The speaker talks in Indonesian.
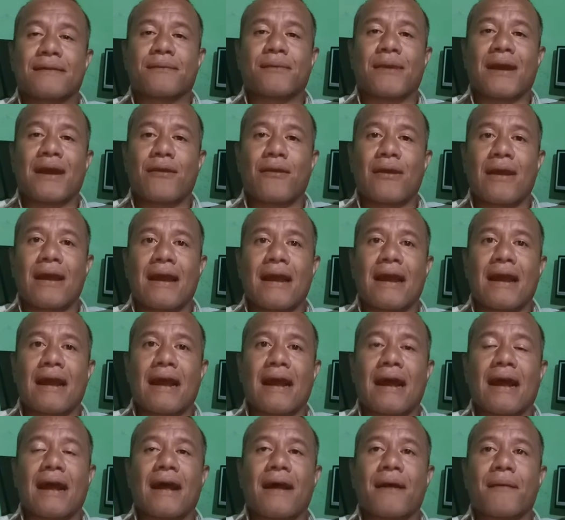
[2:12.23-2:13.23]
bahwa
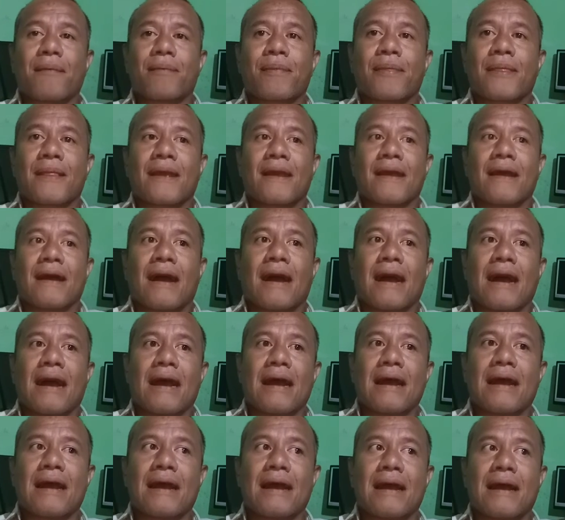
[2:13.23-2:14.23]

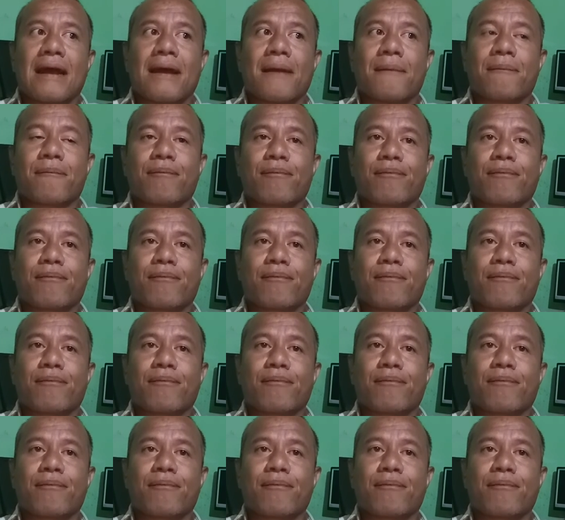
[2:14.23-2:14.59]
uh,